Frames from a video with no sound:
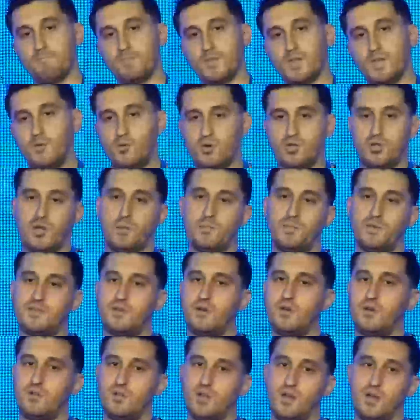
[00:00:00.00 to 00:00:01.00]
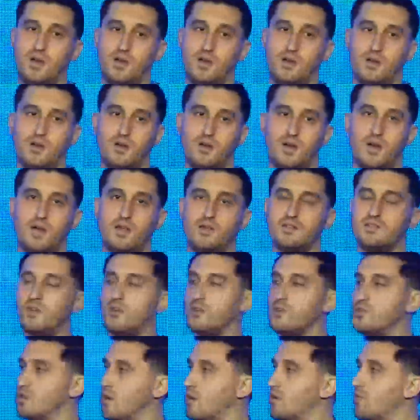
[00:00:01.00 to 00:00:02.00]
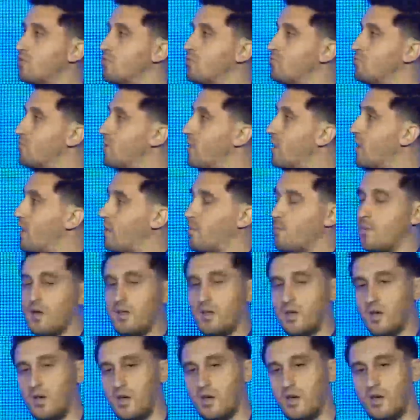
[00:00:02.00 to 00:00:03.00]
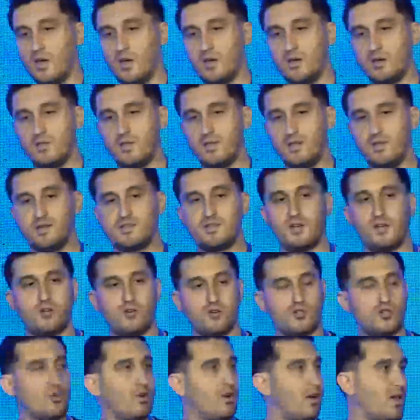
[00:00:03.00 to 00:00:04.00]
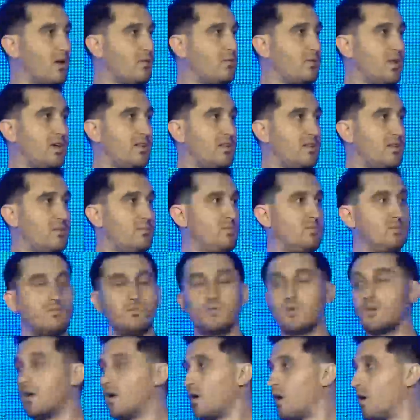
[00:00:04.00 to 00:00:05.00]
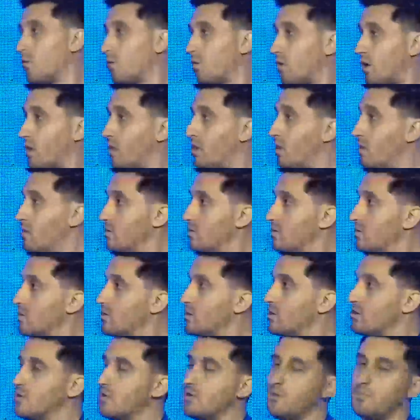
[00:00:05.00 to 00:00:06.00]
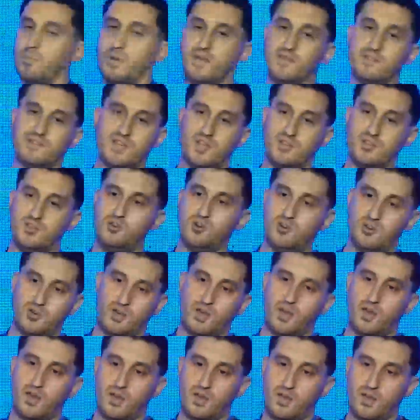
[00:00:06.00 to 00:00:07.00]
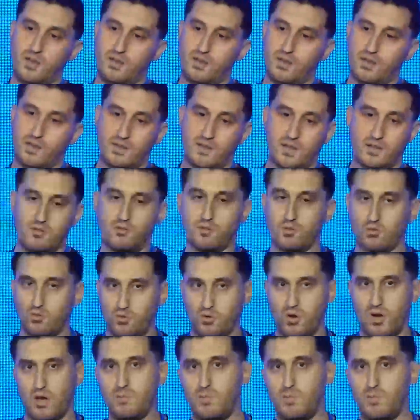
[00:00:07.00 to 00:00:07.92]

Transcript: Y bueno, empezaron a, desarrollar todo un esquema de desarrollo cloud native y cloud ready pensando en que esta estructura de